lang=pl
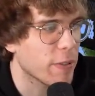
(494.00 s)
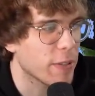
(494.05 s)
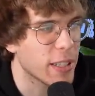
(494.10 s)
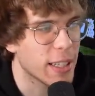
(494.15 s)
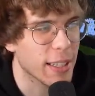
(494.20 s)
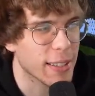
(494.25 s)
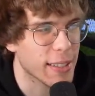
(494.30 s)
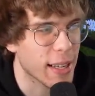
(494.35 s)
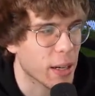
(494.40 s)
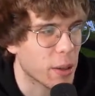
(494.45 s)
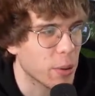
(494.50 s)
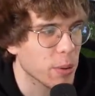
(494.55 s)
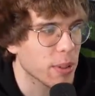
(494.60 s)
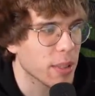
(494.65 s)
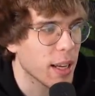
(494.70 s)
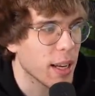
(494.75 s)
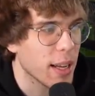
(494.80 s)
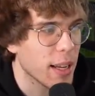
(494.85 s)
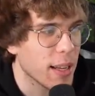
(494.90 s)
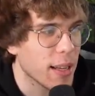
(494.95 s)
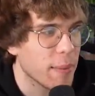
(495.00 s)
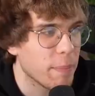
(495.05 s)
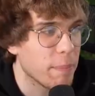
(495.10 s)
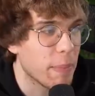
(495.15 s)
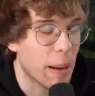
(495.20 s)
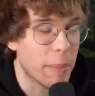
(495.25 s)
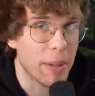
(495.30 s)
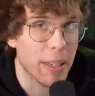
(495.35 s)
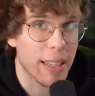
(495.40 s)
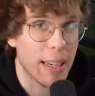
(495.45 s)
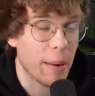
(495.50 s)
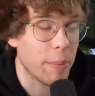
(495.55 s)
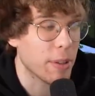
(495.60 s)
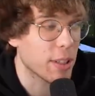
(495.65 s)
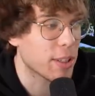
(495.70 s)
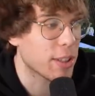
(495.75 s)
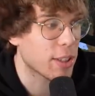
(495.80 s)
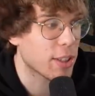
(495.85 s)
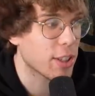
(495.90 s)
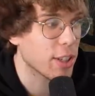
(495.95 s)
w kilka sekund, mamy
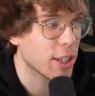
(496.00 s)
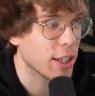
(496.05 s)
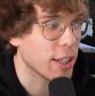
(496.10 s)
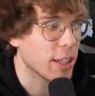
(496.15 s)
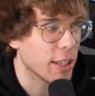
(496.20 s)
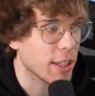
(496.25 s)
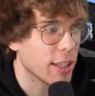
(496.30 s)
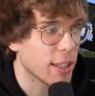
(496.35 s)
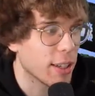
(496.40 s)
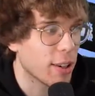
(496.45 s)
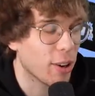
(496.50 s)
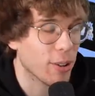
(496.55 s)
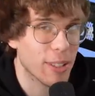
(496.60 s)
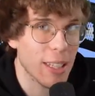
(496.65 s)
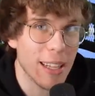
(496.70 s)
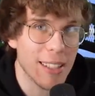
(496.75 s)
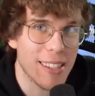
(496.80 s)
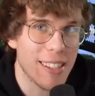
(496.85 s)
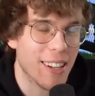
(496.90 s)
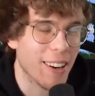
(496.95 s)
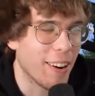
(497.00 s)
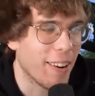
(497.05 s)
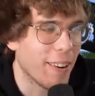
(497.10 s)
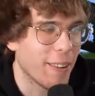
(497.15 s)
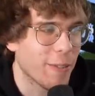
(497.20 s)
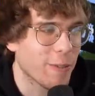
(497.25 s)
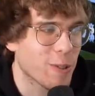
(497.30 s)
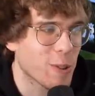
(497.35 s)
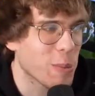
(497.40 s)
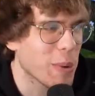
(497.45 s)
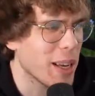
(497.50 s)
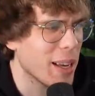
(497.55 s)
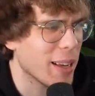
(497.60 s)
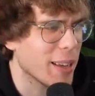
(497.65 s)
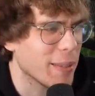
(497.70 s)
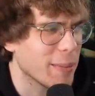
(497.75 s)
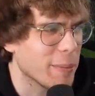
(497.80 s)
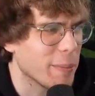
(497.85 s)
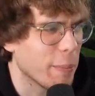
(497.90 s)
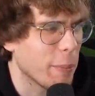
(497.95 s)
grabież 3. Kozacko. W sumie
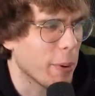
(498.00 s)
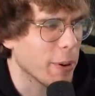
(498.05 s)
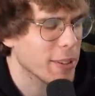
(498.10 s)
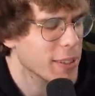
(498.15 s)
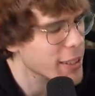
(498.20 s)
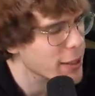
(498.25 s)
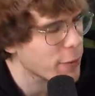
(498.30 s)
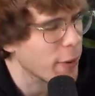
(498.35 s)
mocny